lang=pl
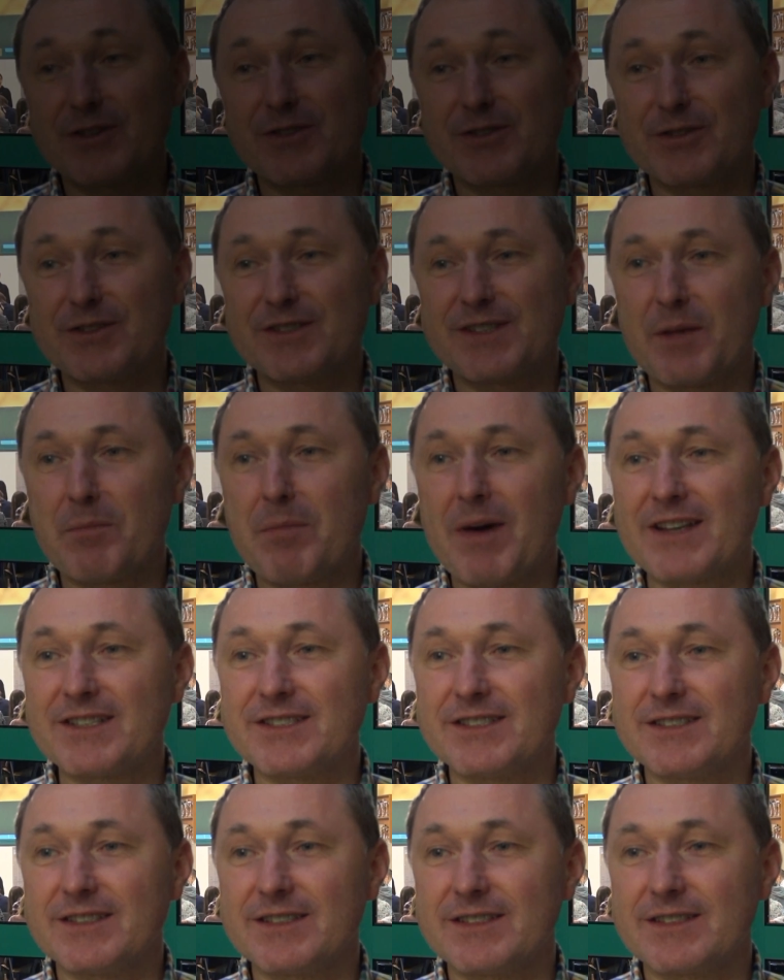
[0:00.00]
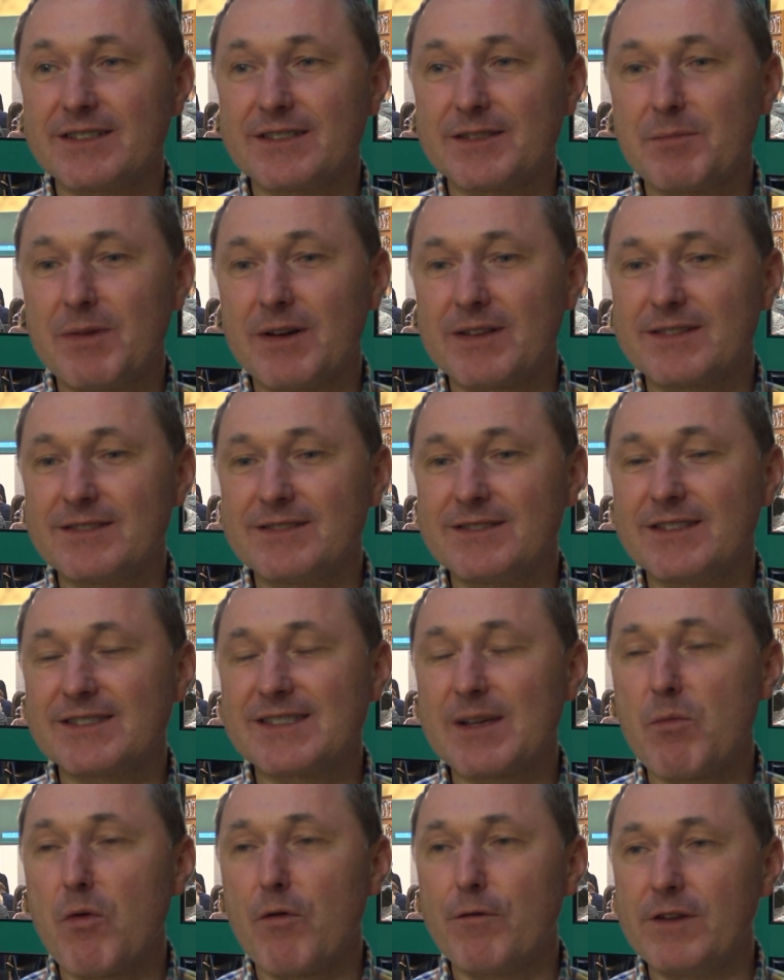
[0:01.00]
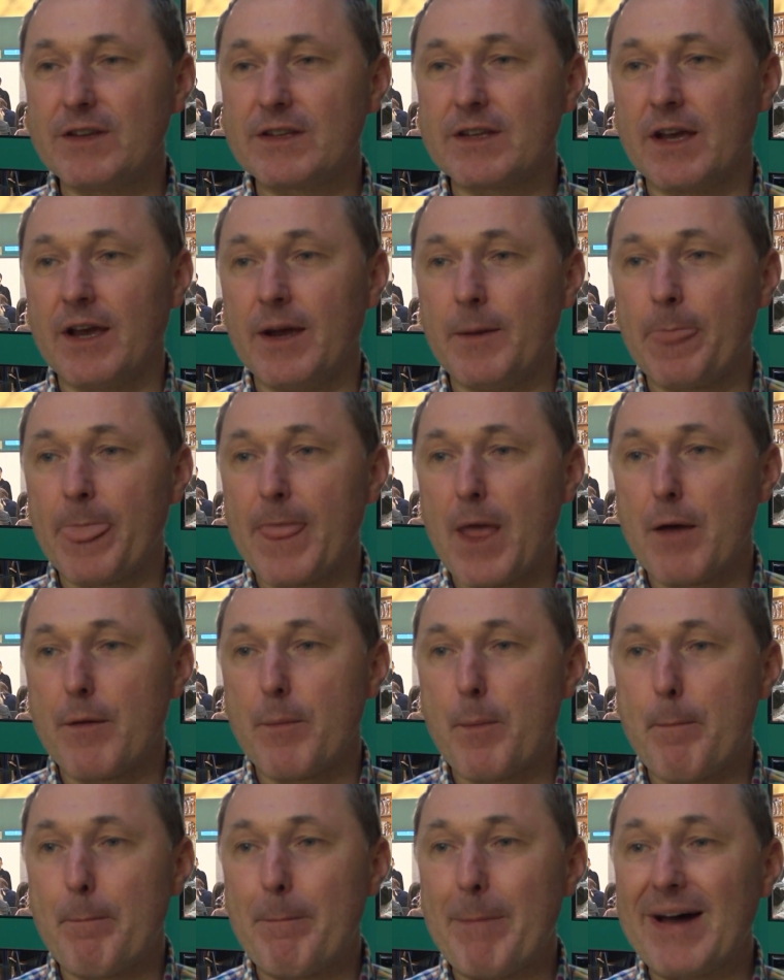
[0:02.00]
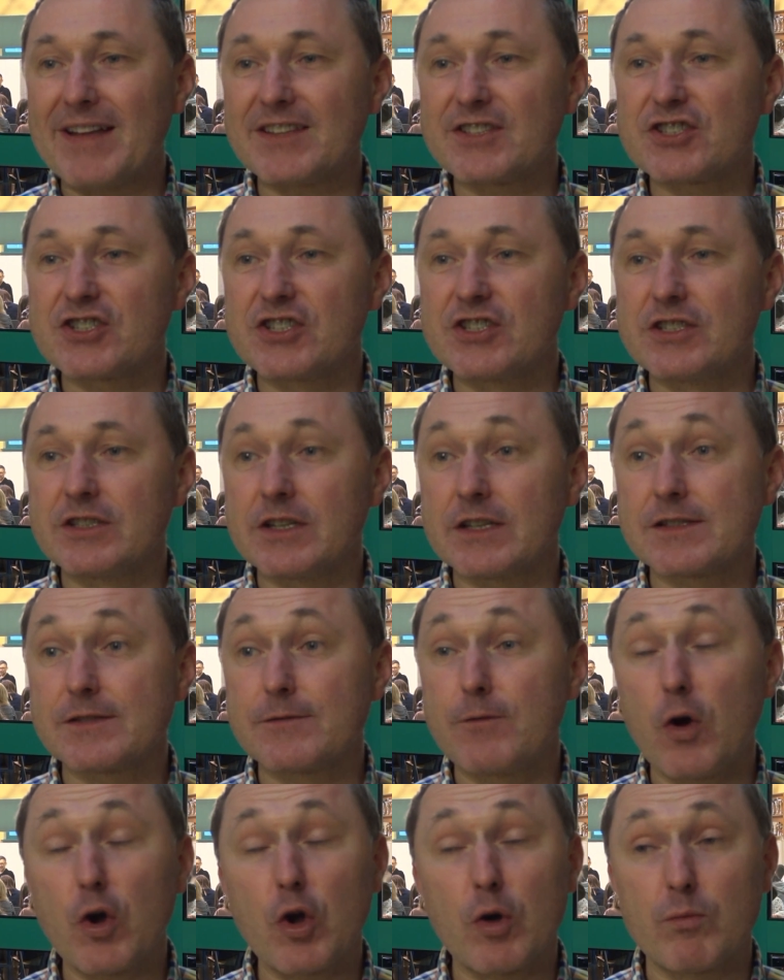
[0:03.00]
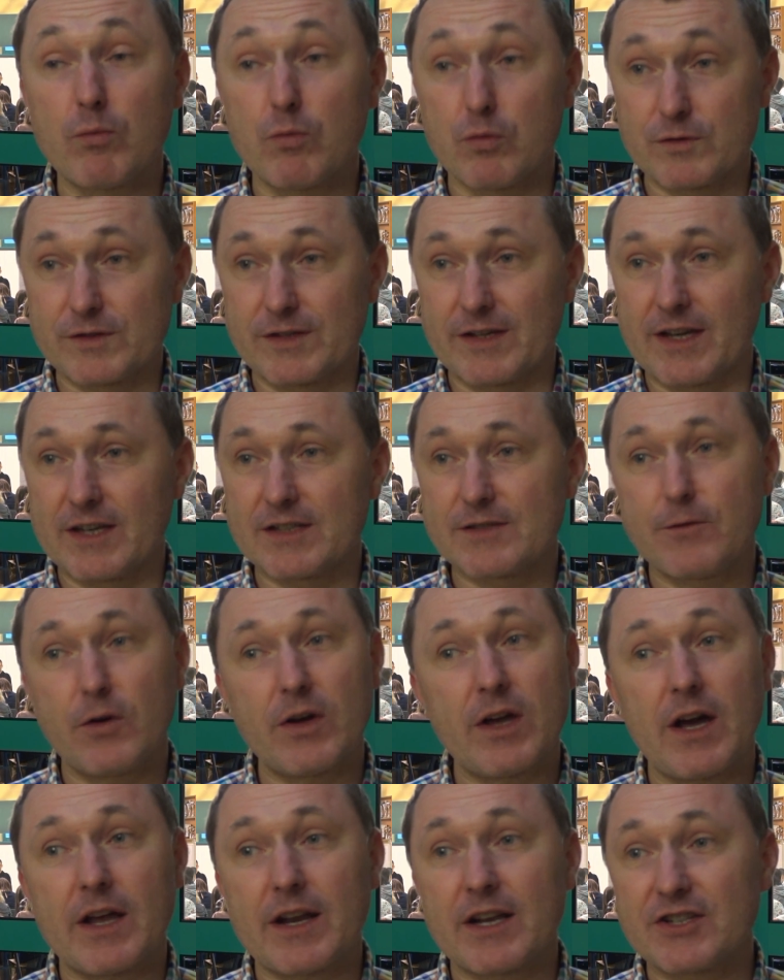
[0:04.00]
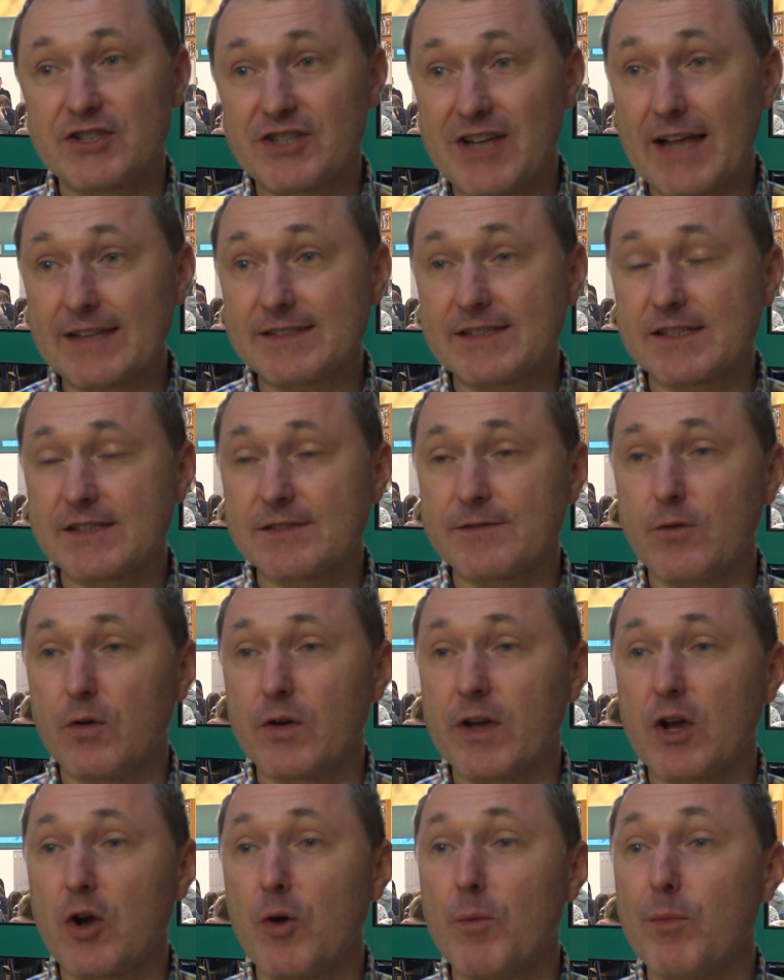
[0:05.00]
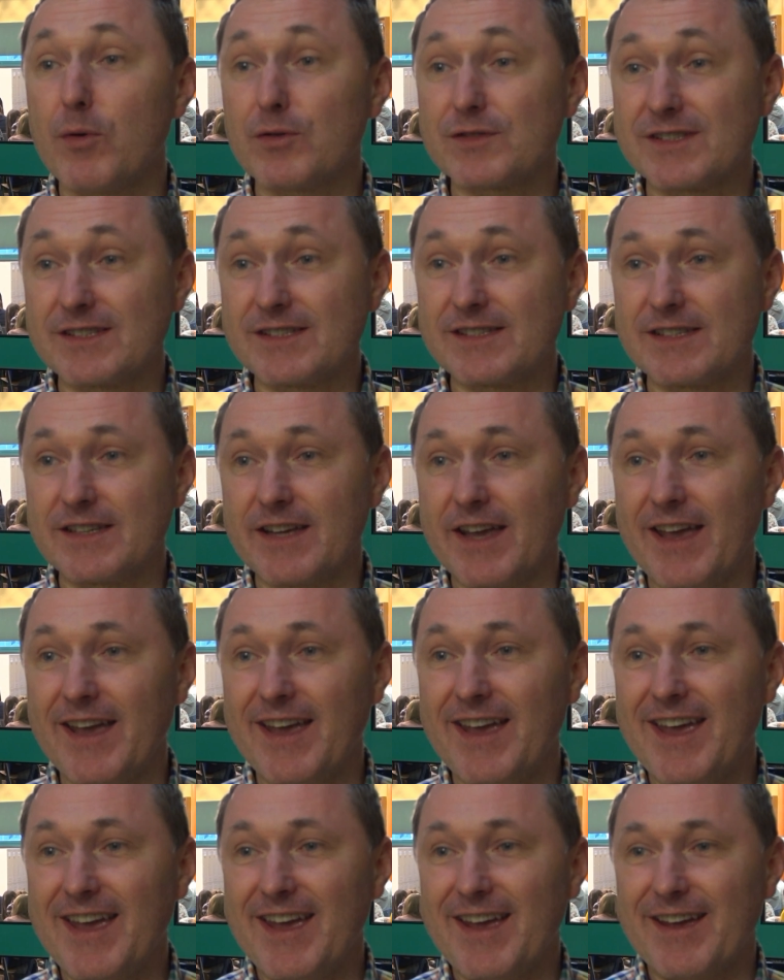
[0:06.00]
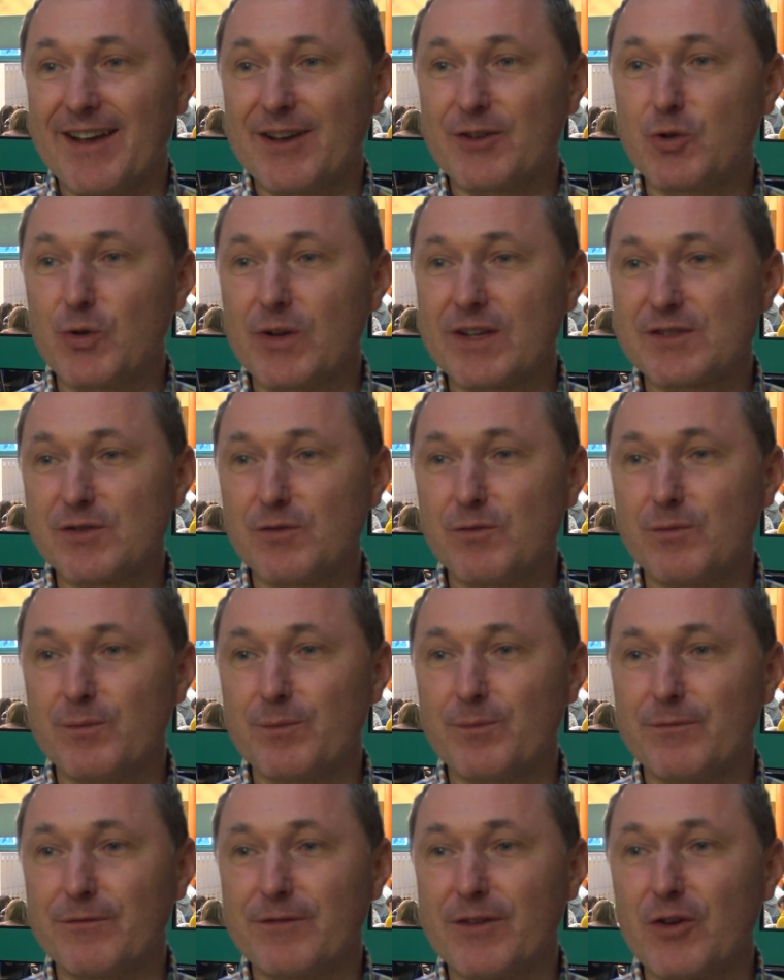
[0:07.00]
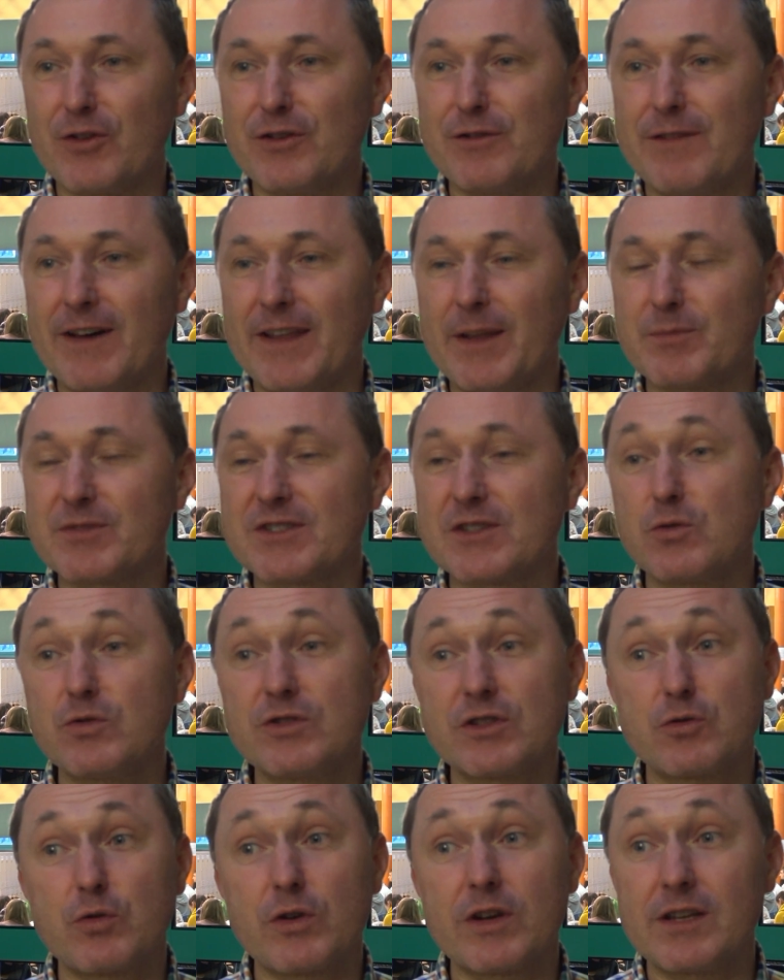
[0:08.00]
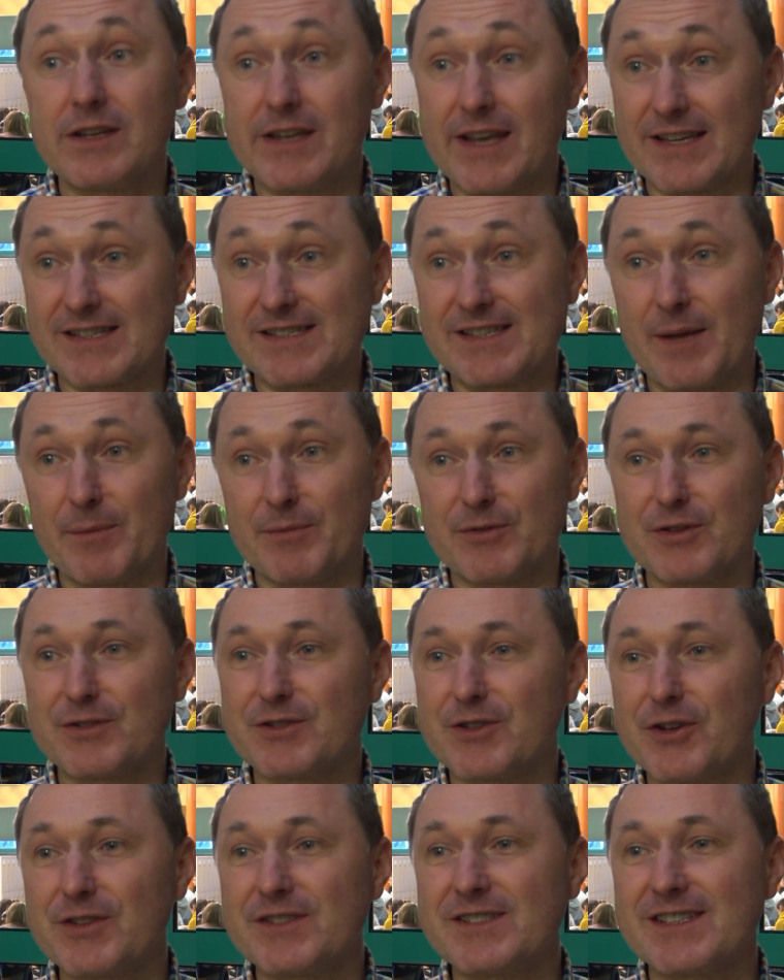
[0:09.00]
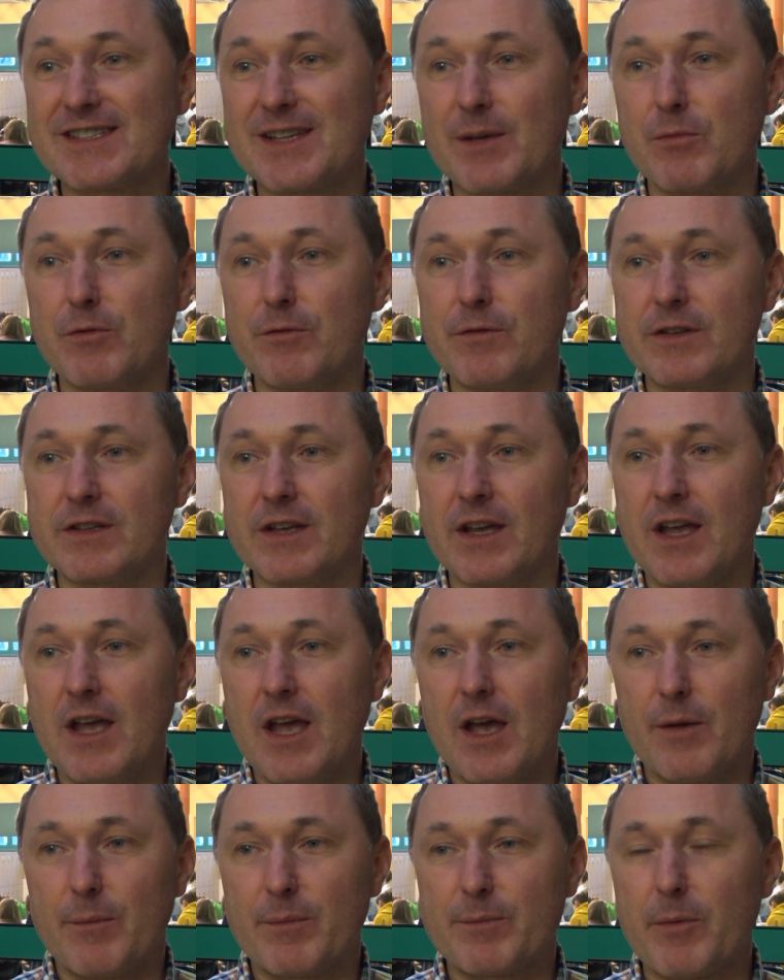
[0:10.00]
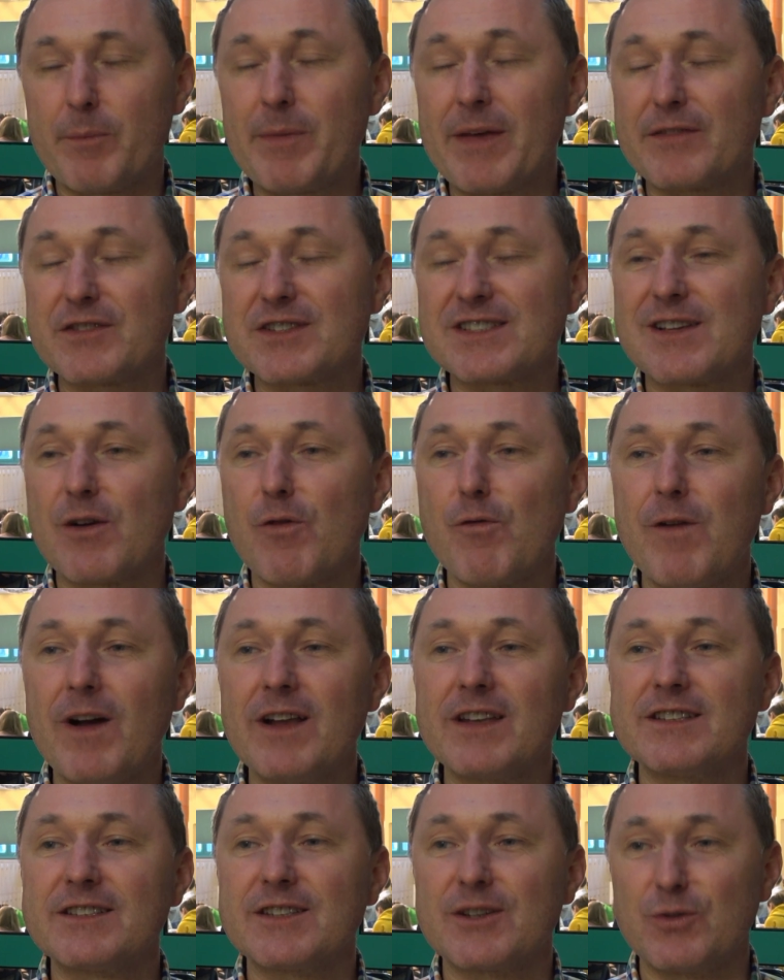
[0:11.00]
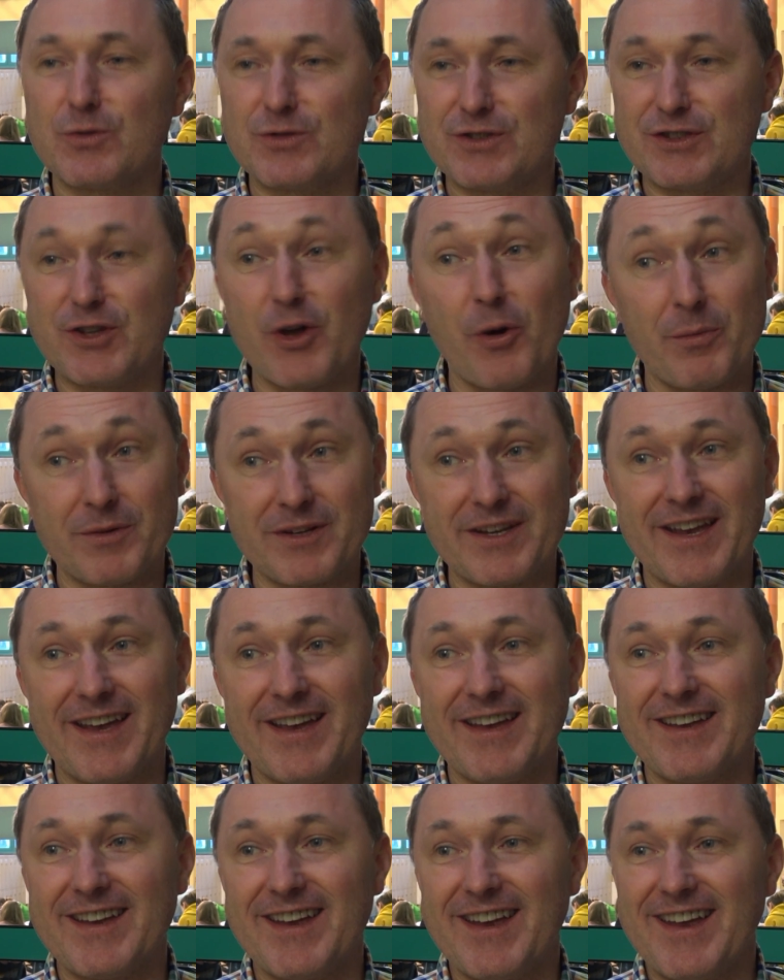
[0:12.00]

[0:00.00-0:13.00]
że to, to jest najbardziej y, chyba niesamowite, patrzeć na swoją muzykę, swoje aranżacje, swoje kompozycje, które są wykonywane przez ludzi, których nie znam. To, to jest niesamowite. Po pierwsze, zaufanie tych ludzi do mnie,